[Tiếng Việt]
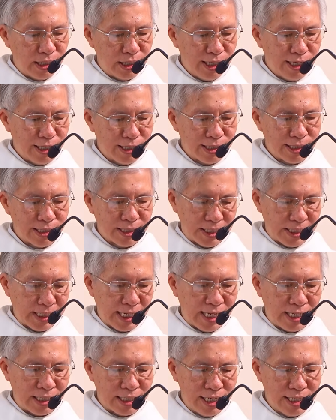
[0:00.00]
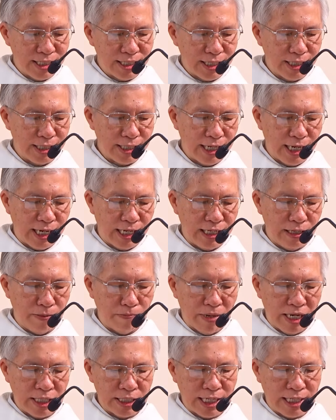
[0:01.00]
nhưng sẽ đến những ngày
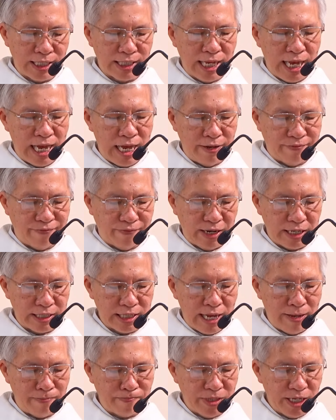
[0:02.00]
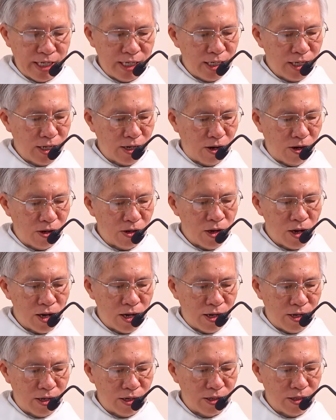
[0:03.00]
mà tân lang phải đem đi khỏi
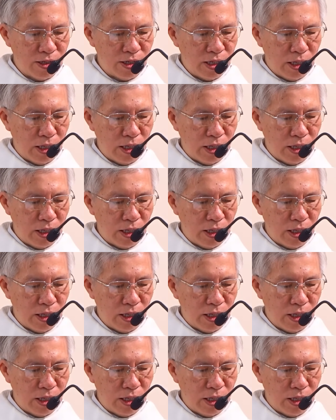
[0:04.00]
họ